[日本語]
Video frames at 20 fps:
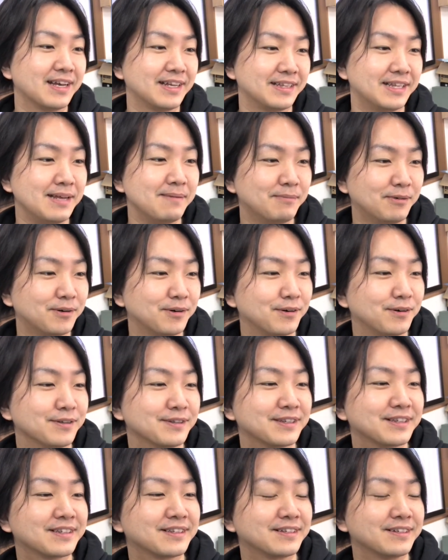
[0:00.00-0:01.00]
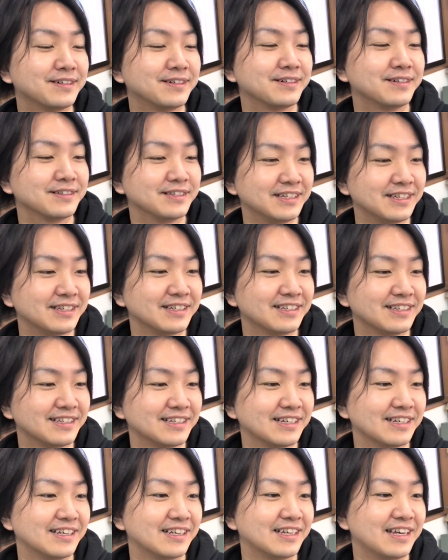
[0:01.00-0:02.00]
でも本当に、
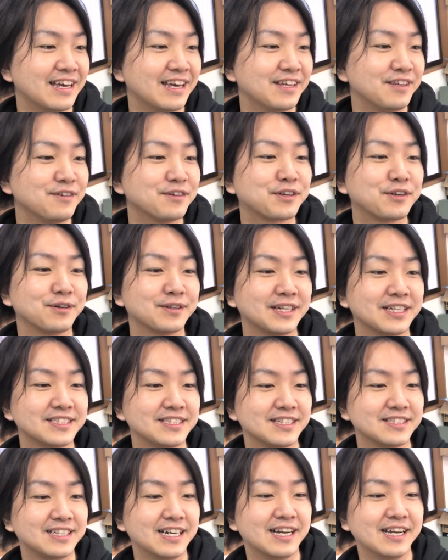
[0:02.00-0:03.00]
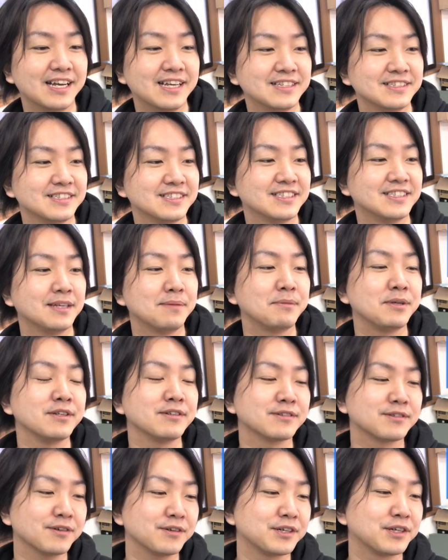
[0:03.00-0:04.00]
えー、勇気を出してチャレンジしてみ
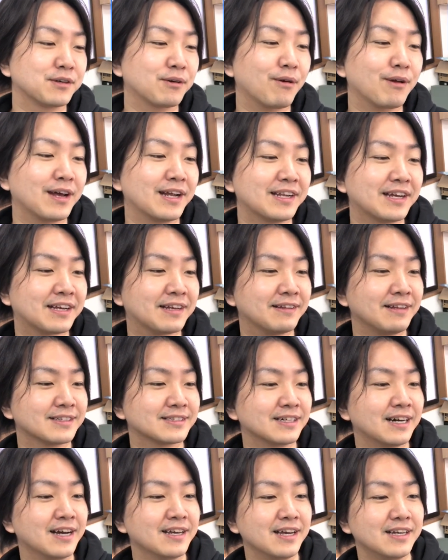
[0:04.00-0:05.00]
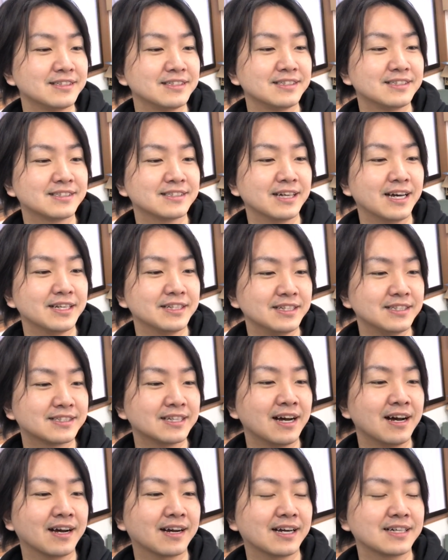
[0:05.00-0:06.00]
ると日頃柳田さんや実際に
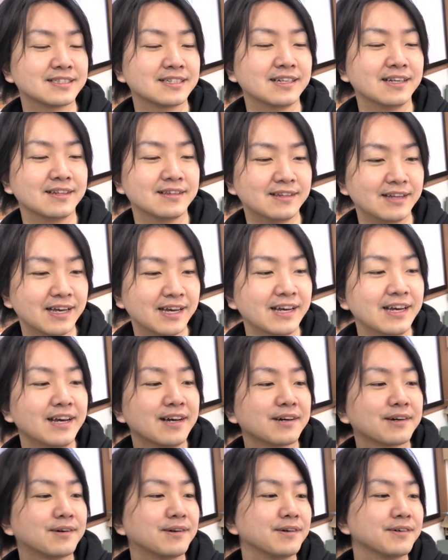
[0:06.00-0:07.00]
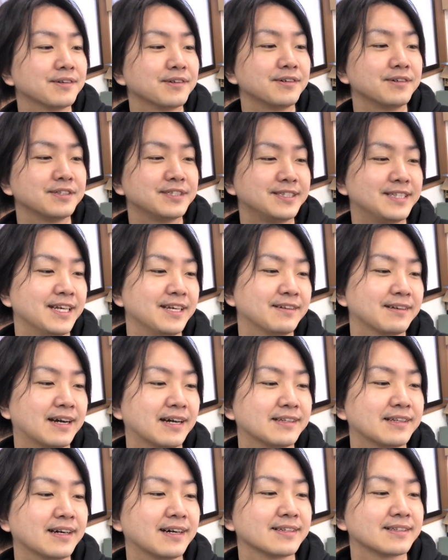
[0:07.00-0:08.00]
参加されて行動している
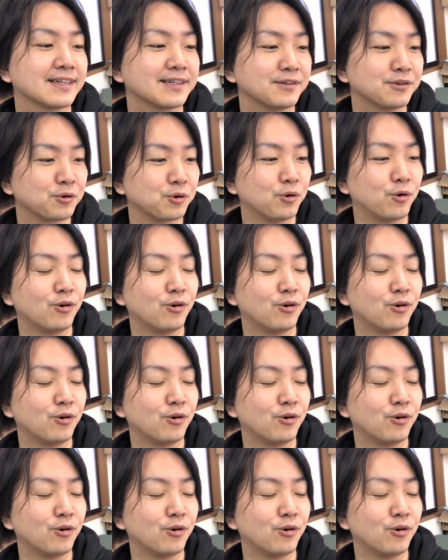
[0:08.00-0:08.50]
方々のご